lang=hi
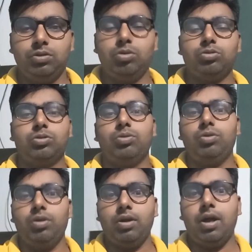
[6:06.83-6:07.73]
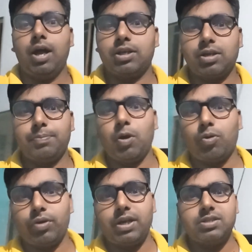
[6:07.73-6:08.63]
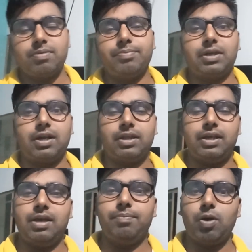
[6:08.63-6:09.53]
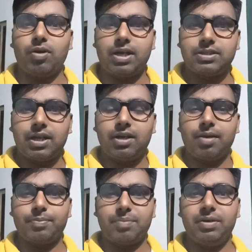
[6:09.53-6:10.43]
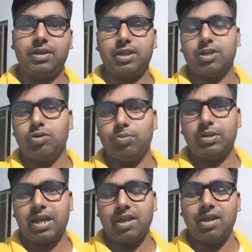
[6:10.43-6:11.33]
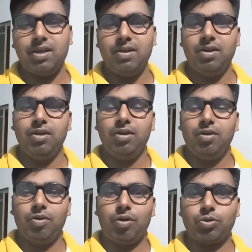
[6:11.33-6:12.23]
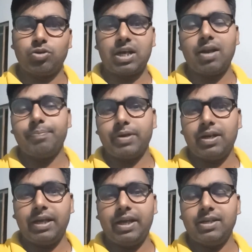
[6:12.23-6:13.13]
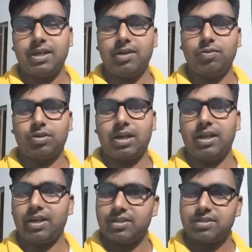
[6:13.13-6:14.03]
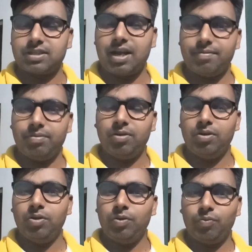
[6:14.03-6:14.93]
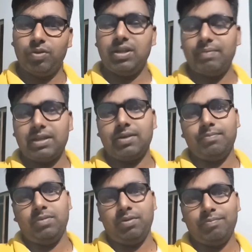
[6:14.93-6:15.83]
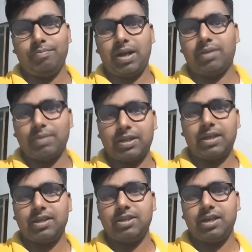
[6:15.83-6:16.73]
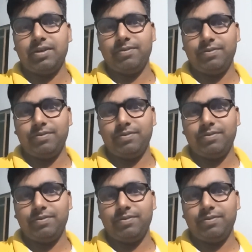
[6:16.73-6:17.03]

दोस्तों आज के ब्लॉग को यहीं समाप्त करते हैं यह ब्लॉग कैसा लगा आप कमेंट करके जरूर बताएंगे और जो चैनल पर नए हैं चैनल को कर लेंगे सब्सक्राइब वंदे मातरम भारत माता की जय